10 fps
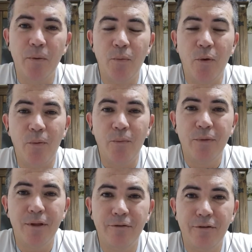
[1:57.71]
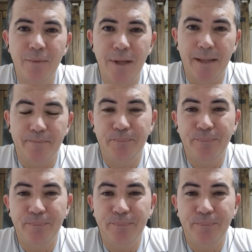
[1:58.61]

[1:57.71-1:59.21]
bom, então vamos lá.